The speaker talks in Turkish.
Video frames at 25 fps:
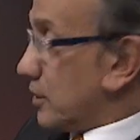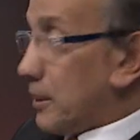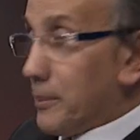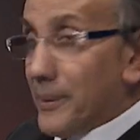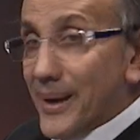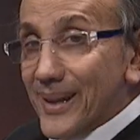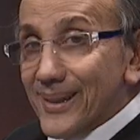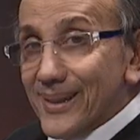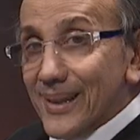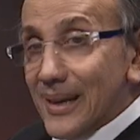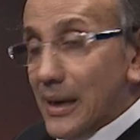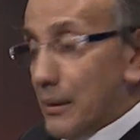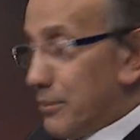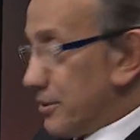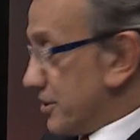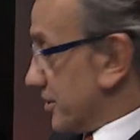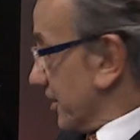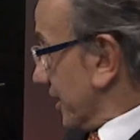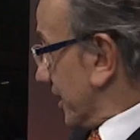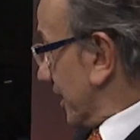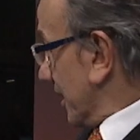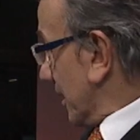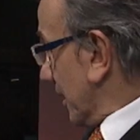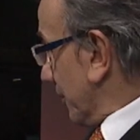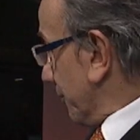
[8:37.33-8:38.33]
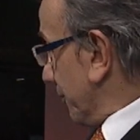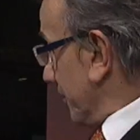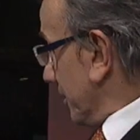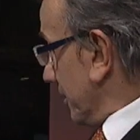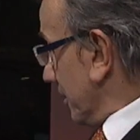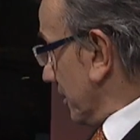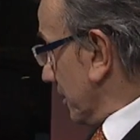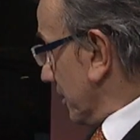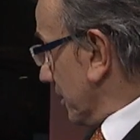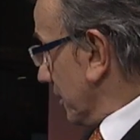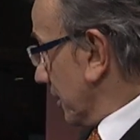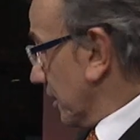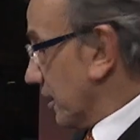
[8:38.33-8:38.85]
burada beklenebilecek
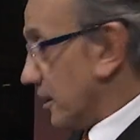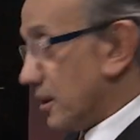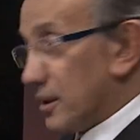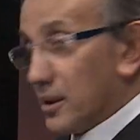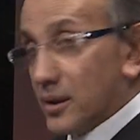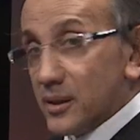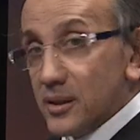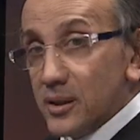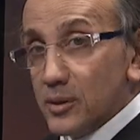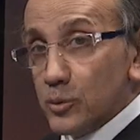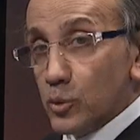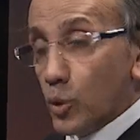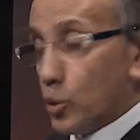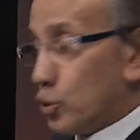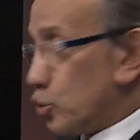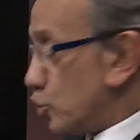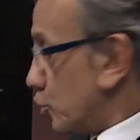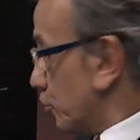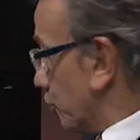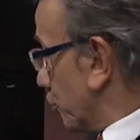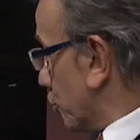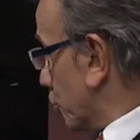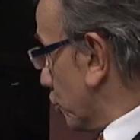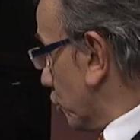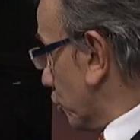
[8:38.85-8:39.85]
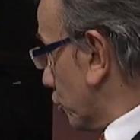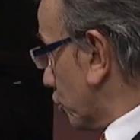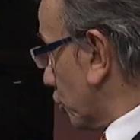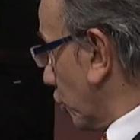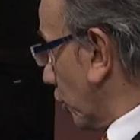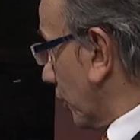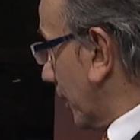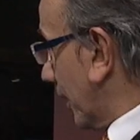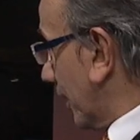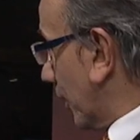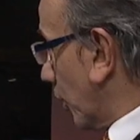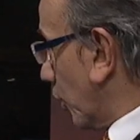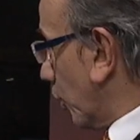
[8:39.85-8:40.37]
hedefin 49,5
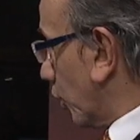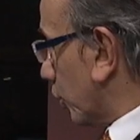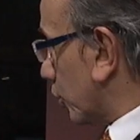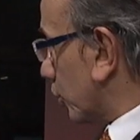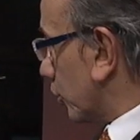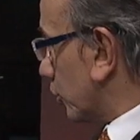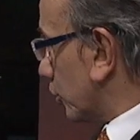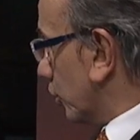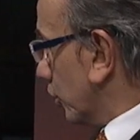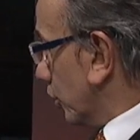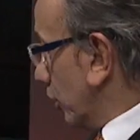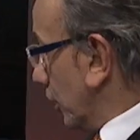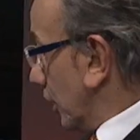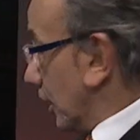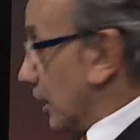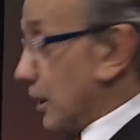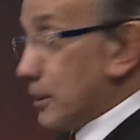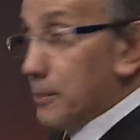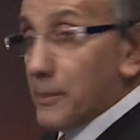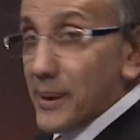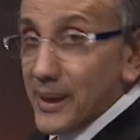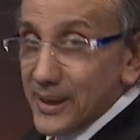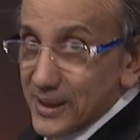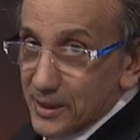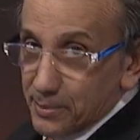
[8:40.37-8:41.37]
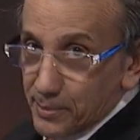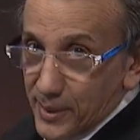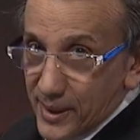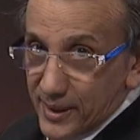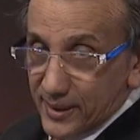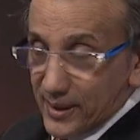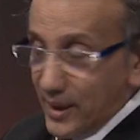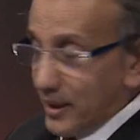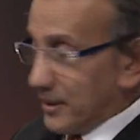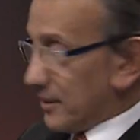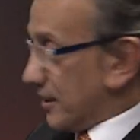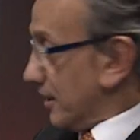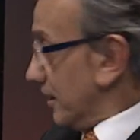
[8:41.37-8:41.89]
e, dolar olduğunu
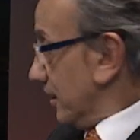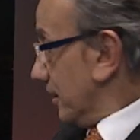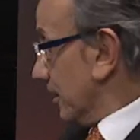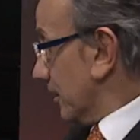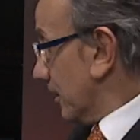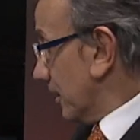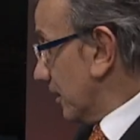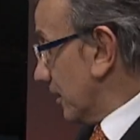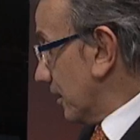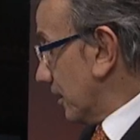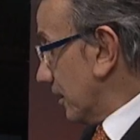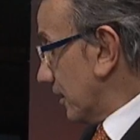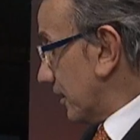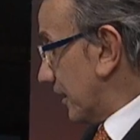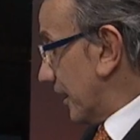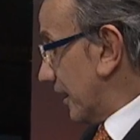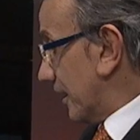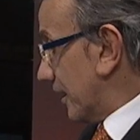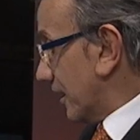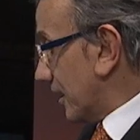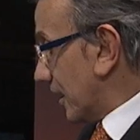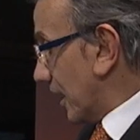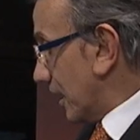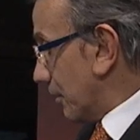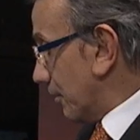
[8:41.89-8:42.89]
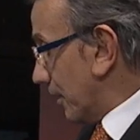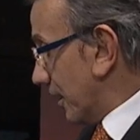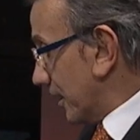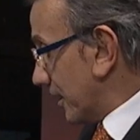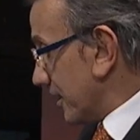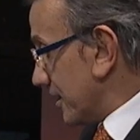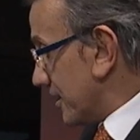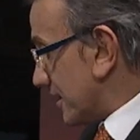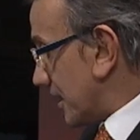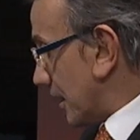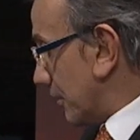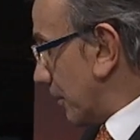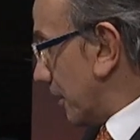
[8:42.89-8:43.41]
belirtmekten de e, geri
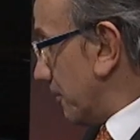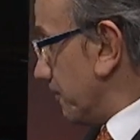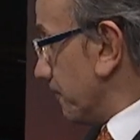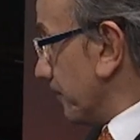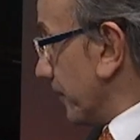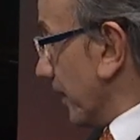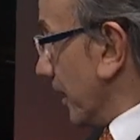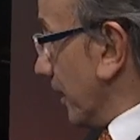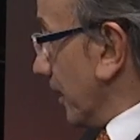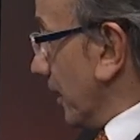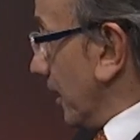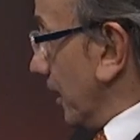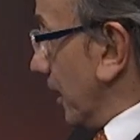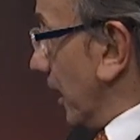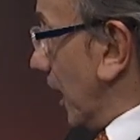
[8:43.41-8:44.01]
kalmak istemem.